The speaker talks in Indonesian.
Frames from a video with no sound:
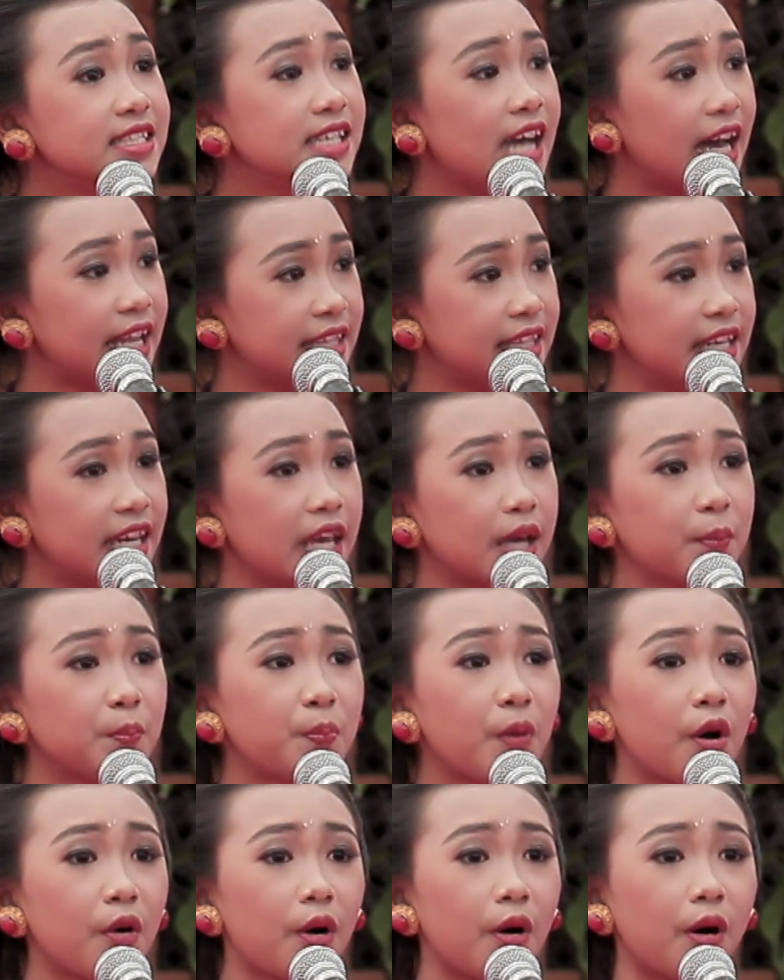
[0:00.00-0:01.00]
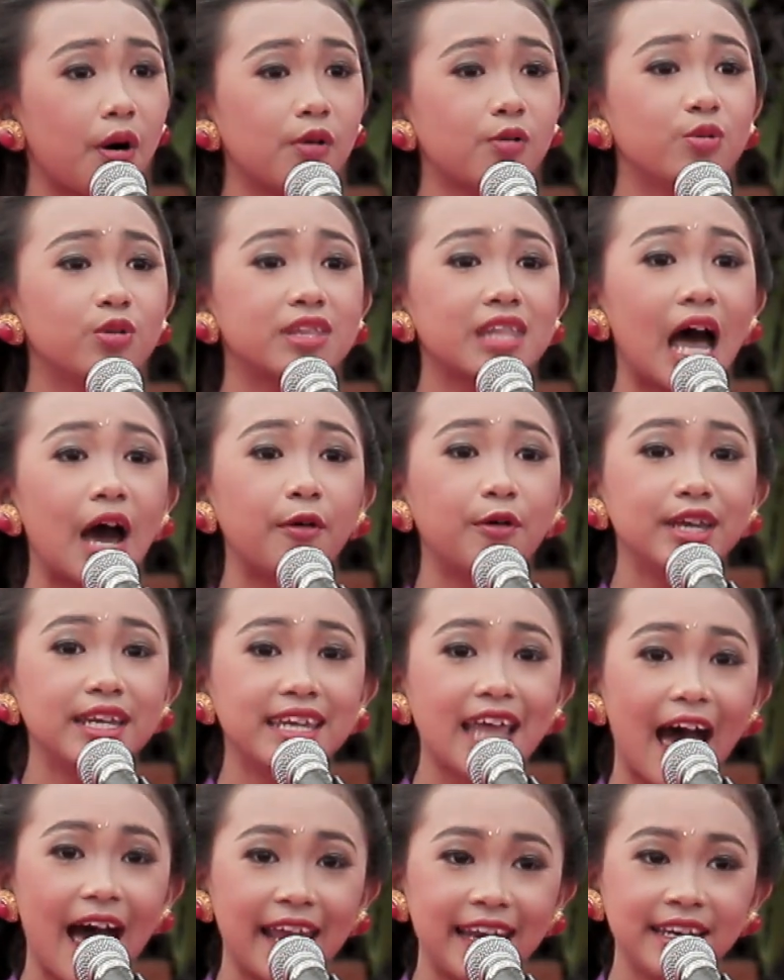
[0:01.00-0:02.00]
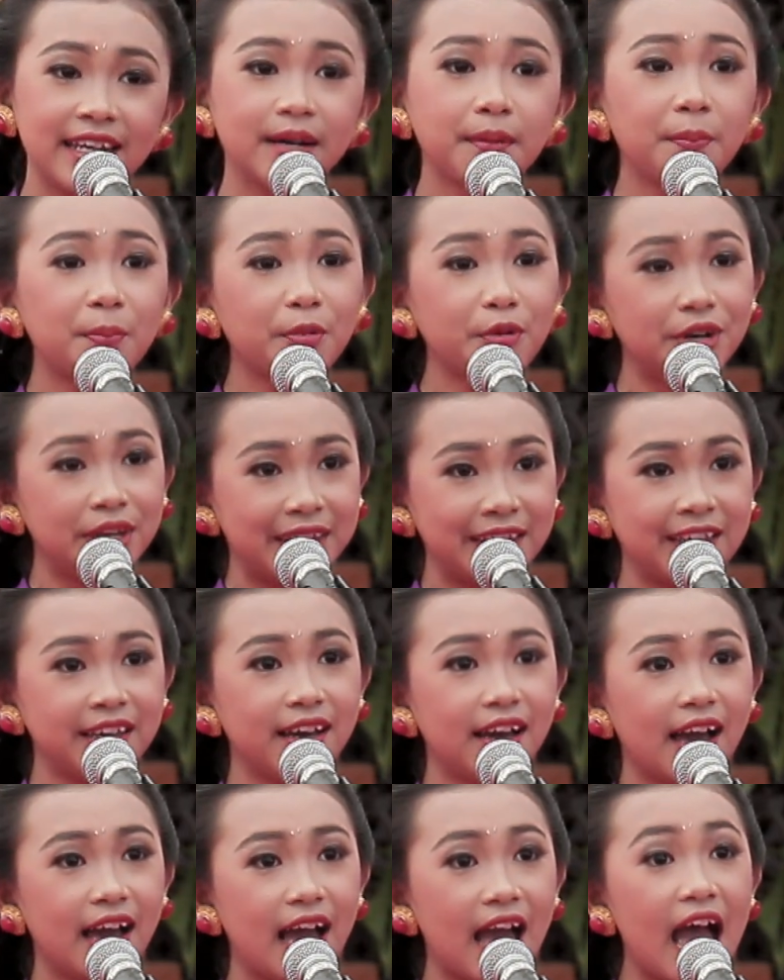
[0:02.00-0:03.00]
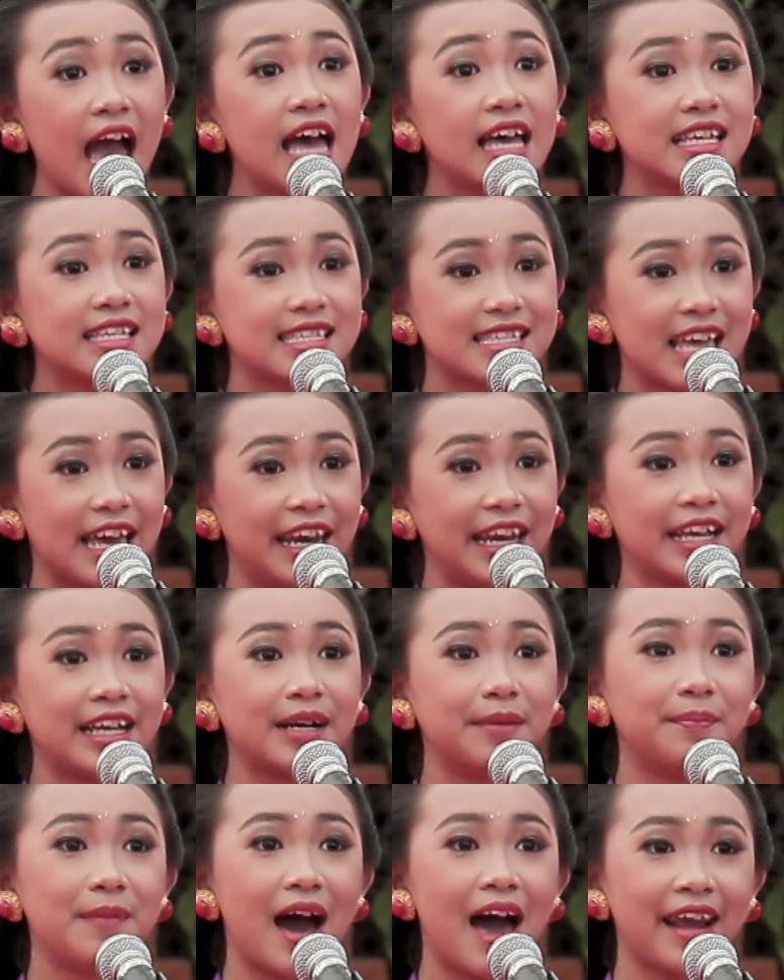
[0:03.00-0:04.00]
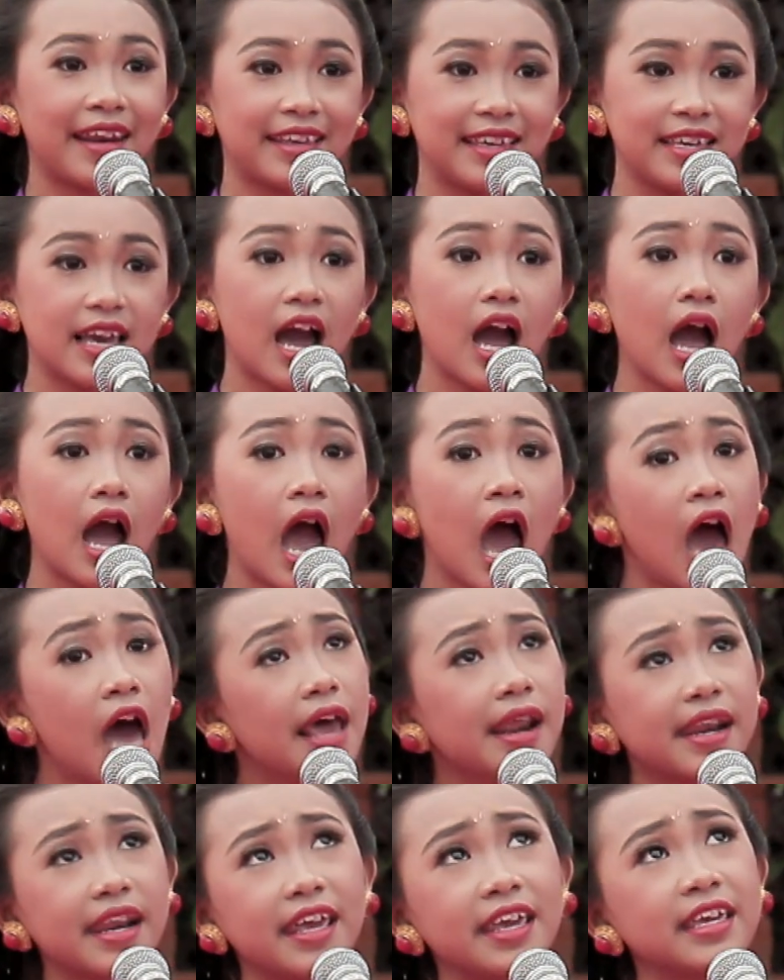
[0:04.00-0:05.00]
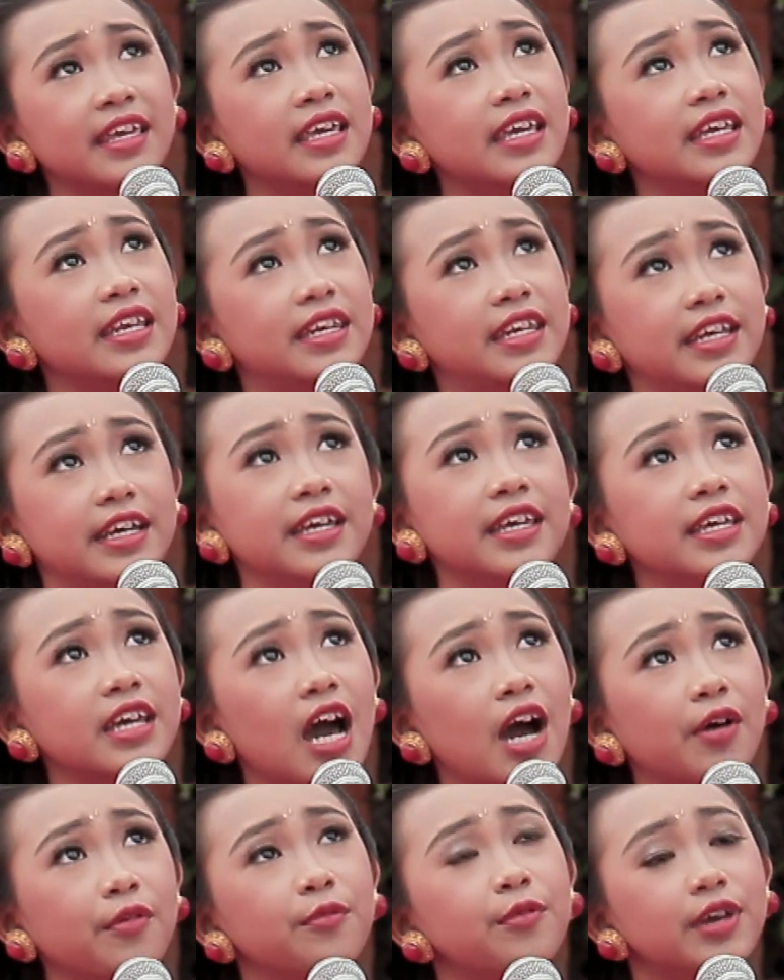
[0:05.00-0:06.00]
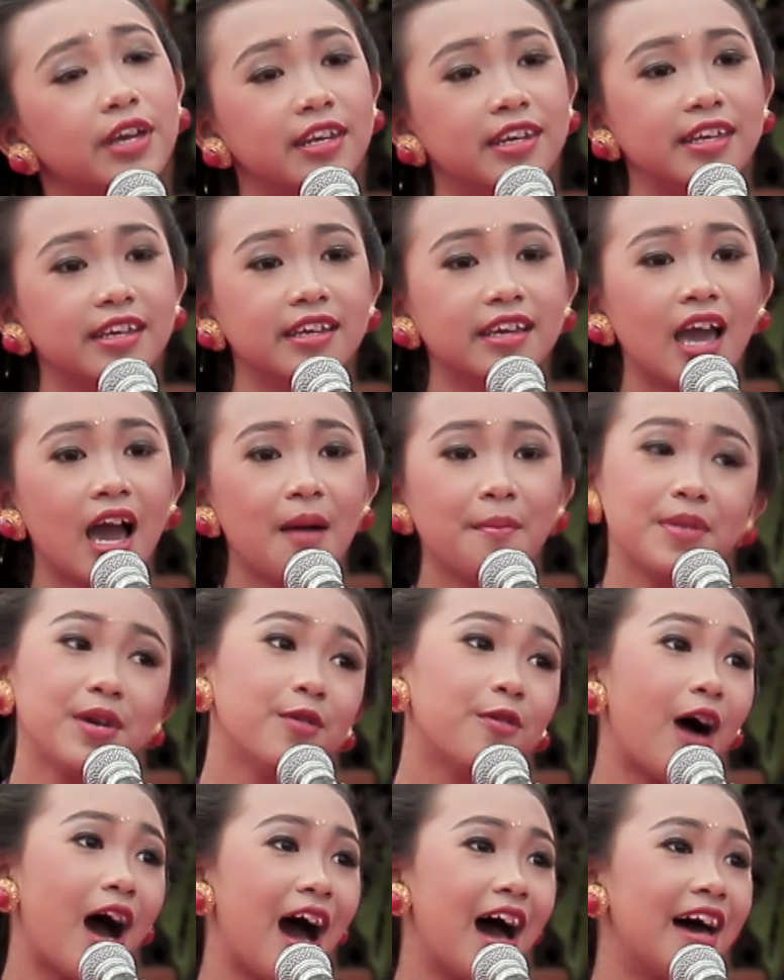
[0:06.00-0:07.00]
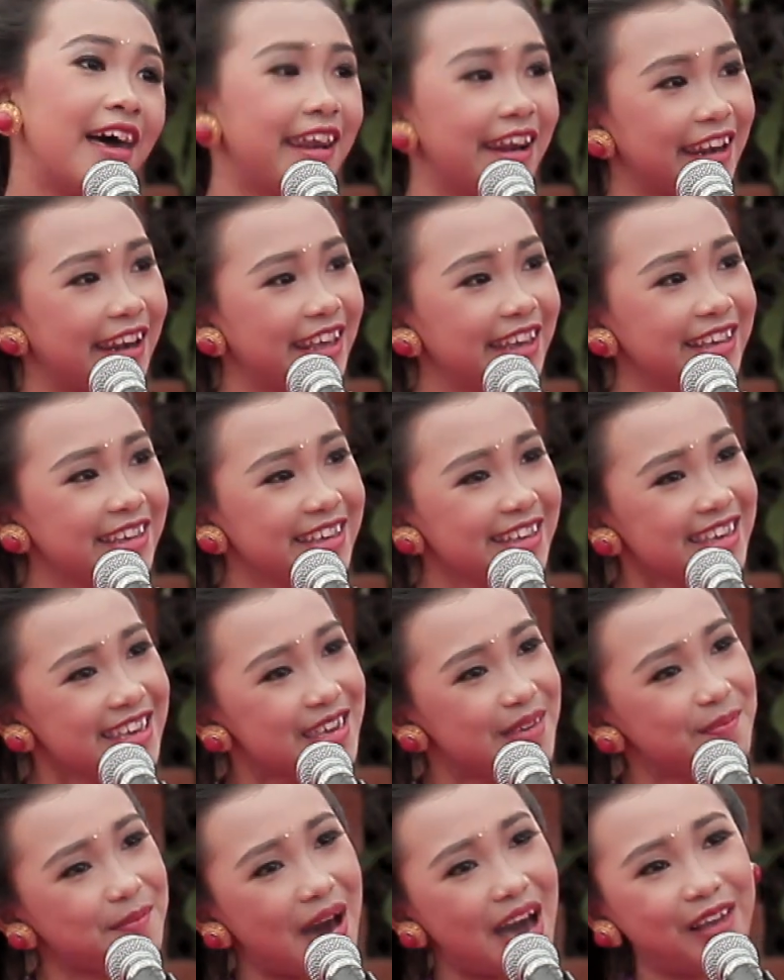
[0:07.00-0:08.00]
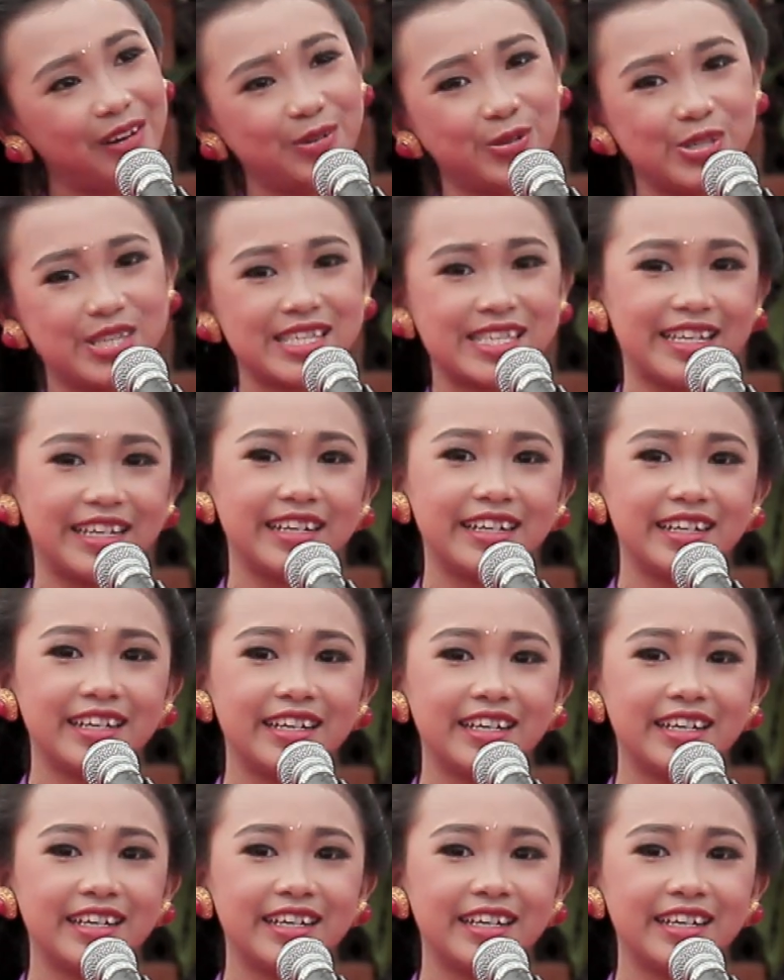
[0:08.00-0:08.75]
jatining bawah utawi dana punya. Sani kemargia ring ide yang widi miwah ring imanusa.